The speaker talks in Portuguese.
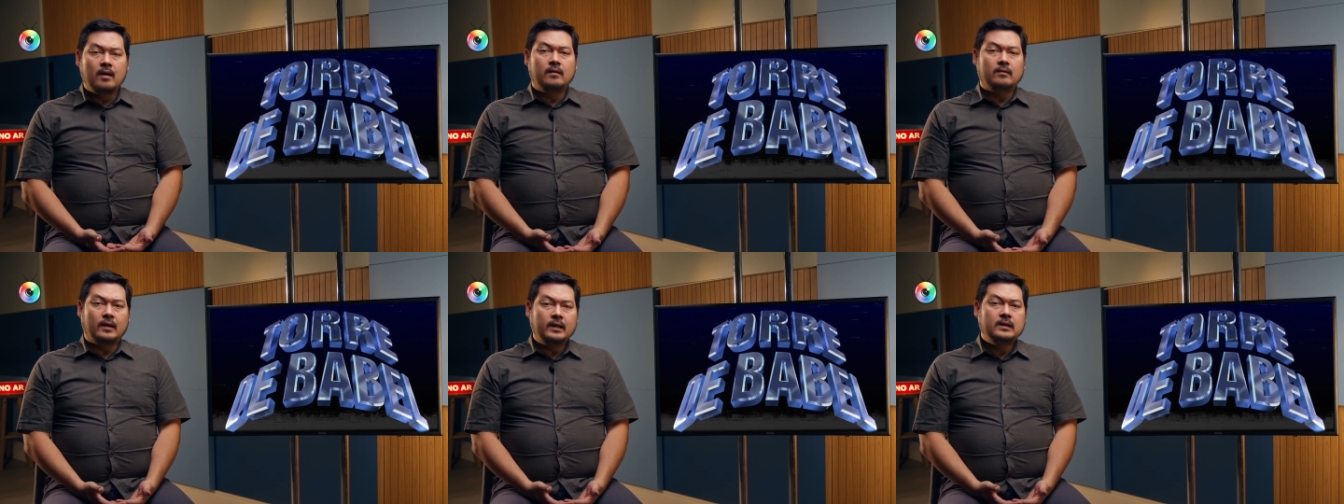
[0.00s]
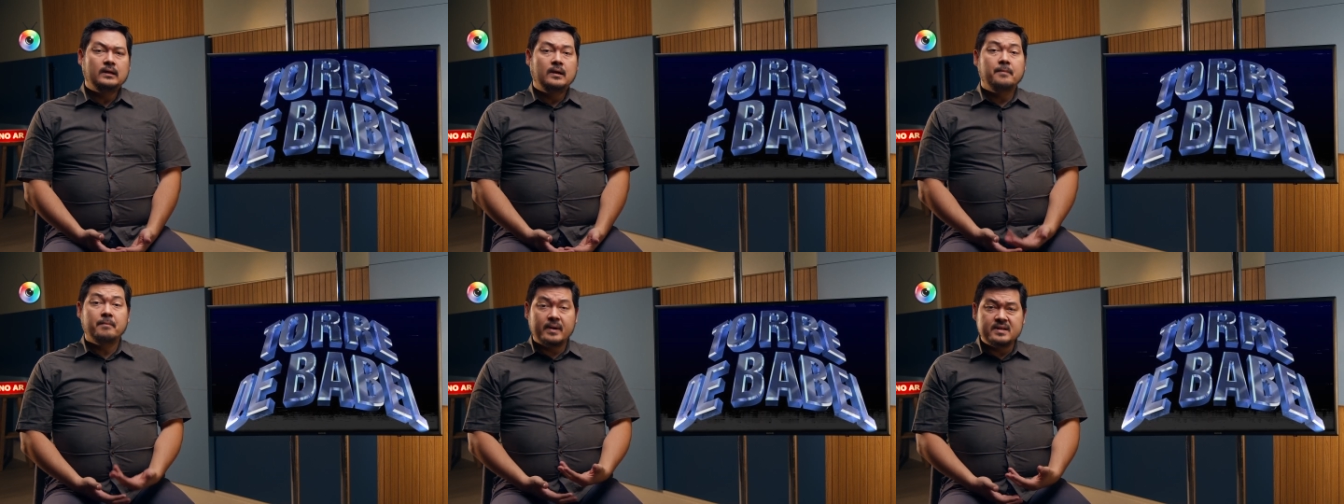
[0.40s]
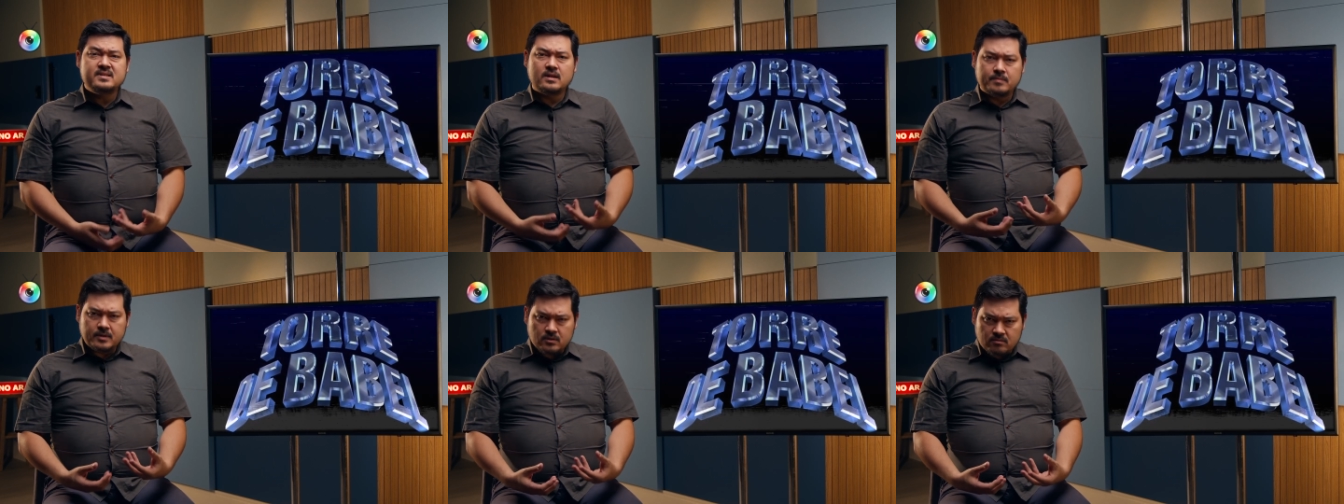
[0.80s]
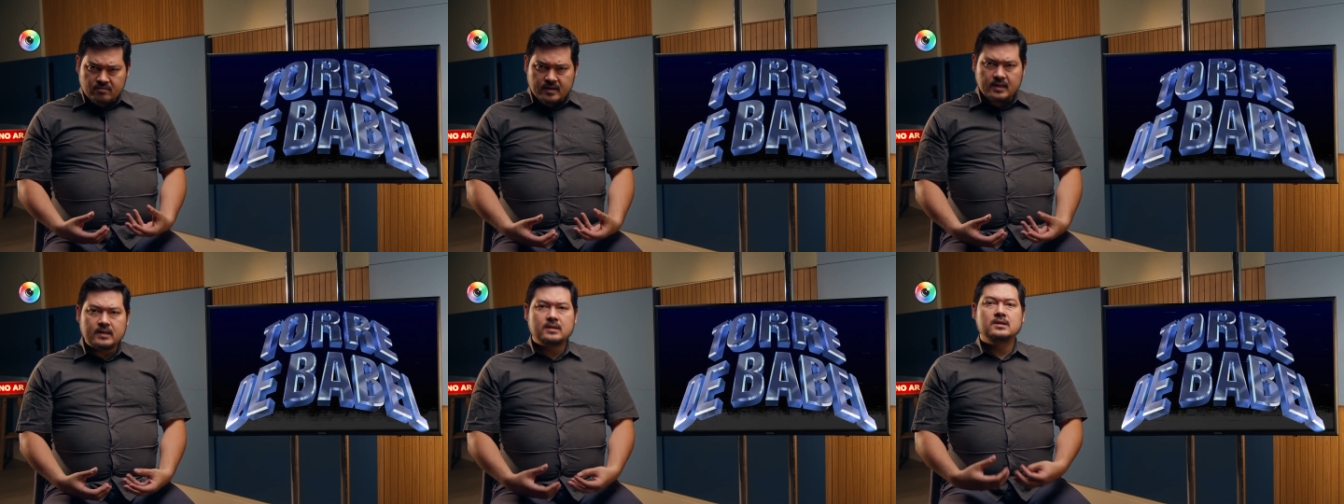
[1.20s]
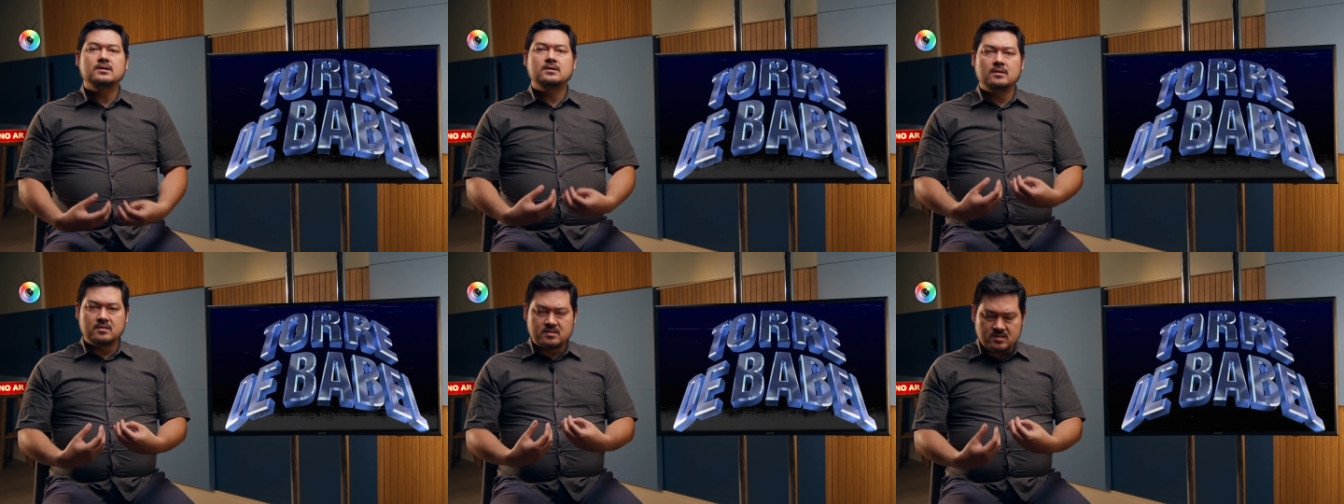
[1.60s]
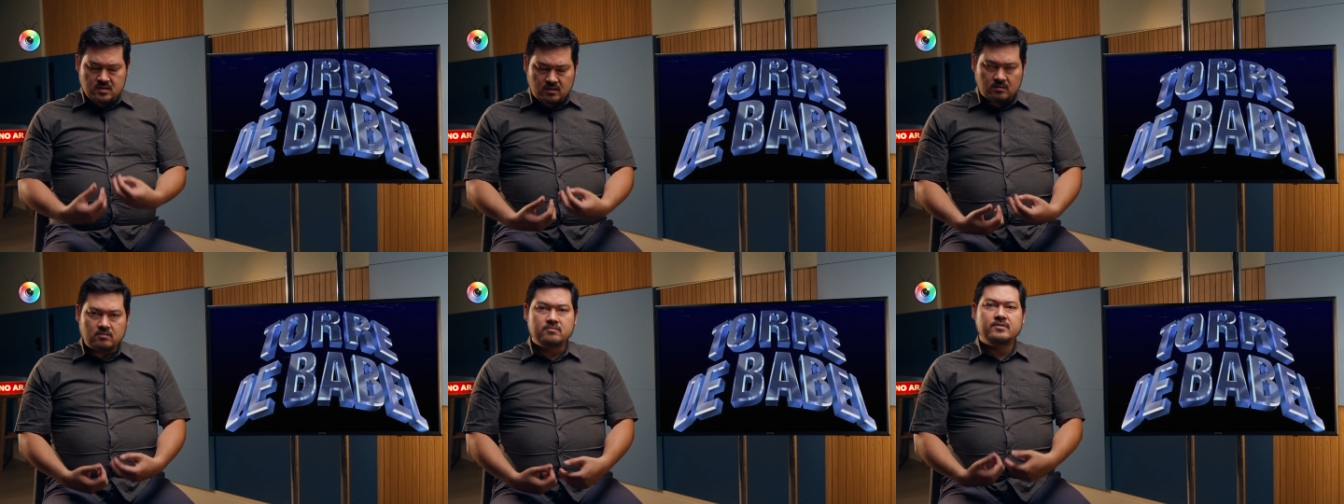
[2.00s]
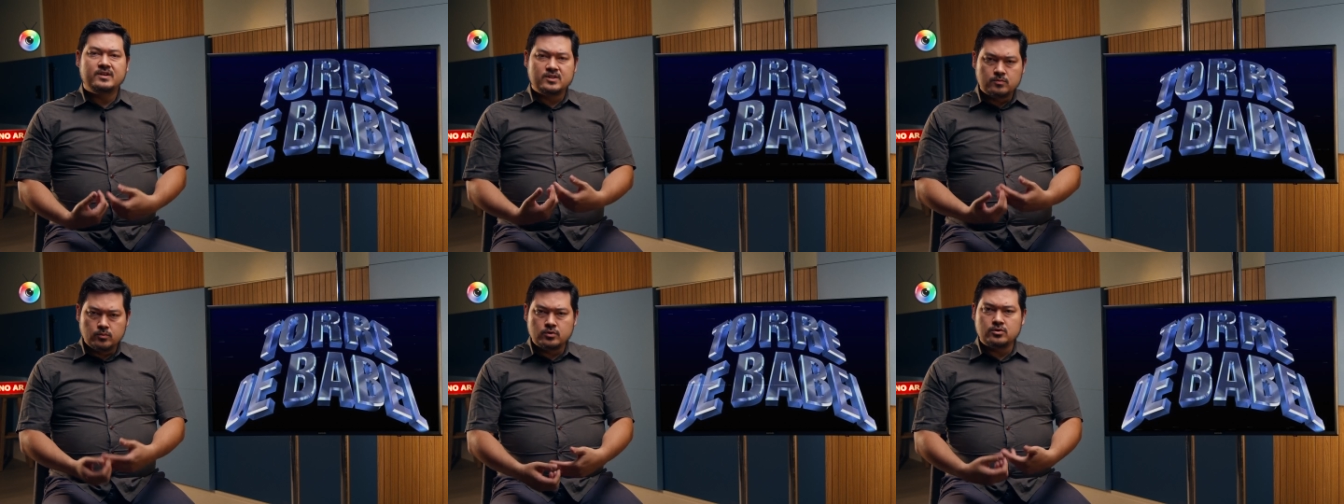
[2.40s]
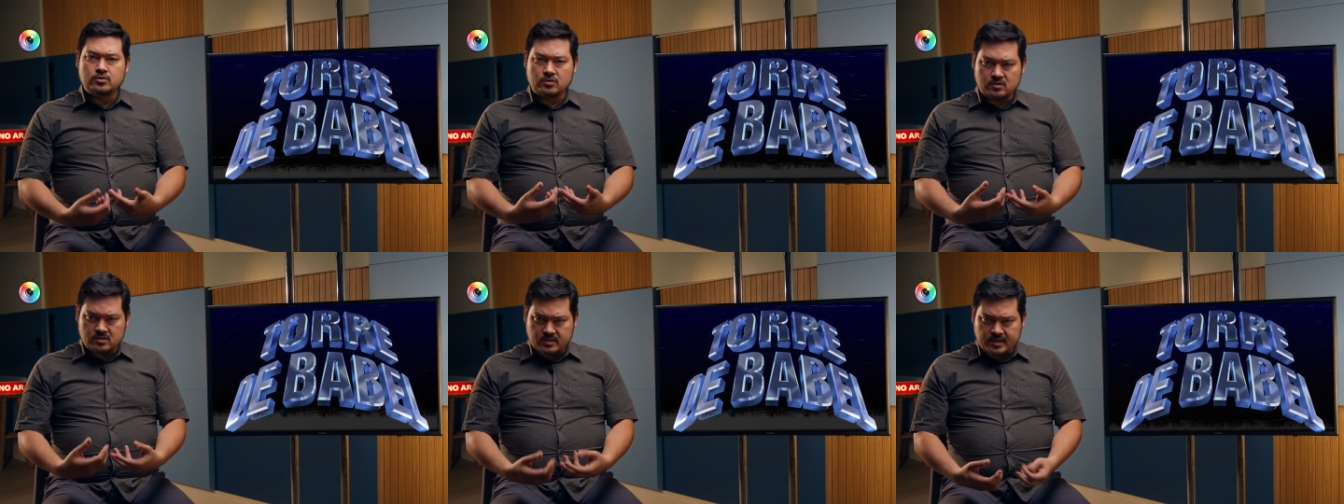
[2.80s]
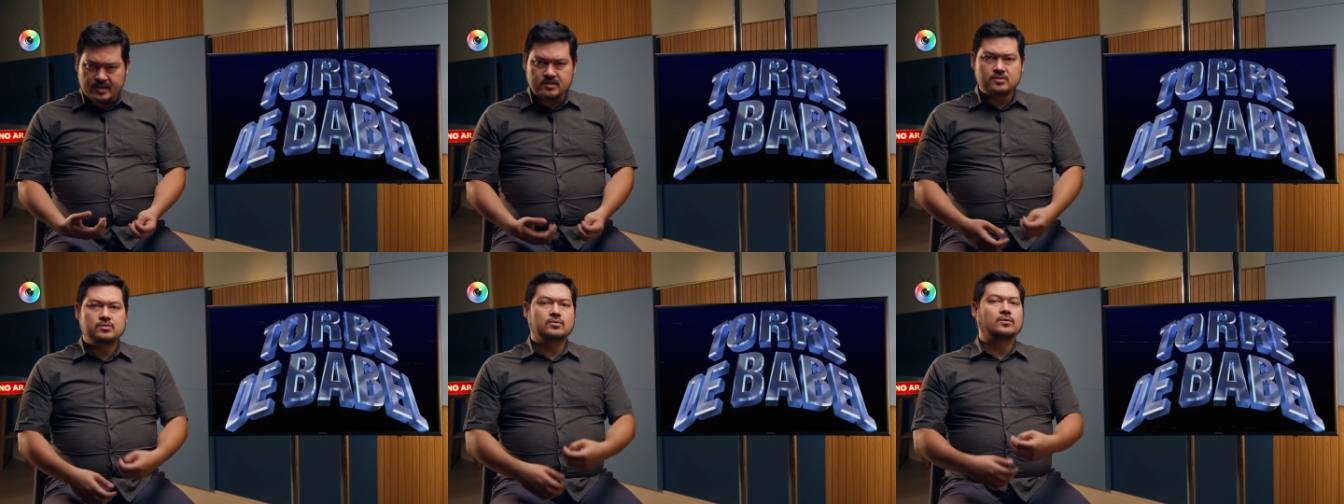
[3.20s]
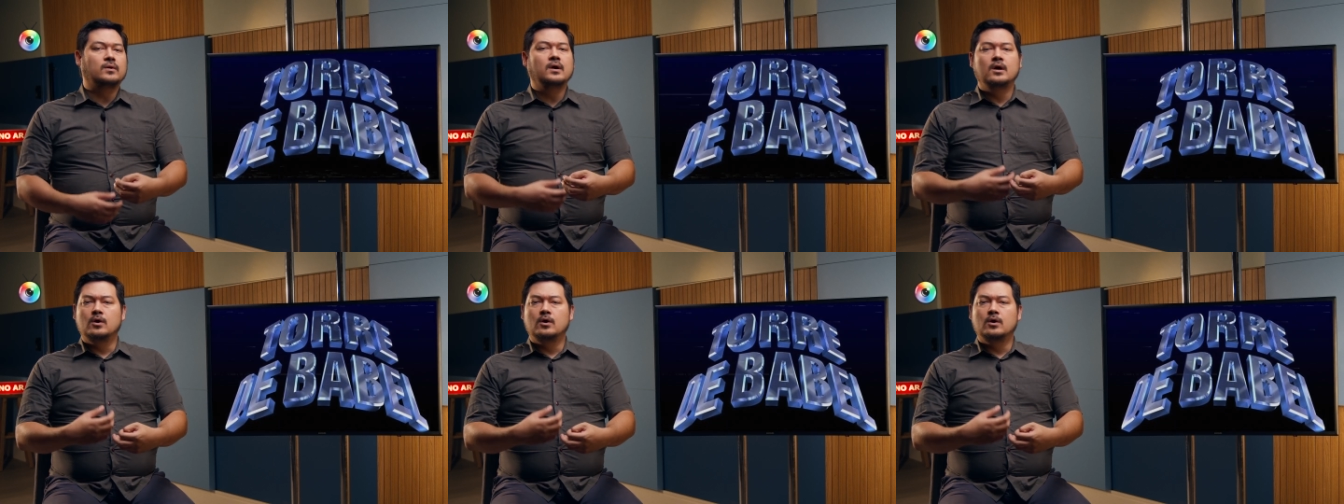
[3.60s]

né? mas era uma novela que, sim, fez muito sucesso,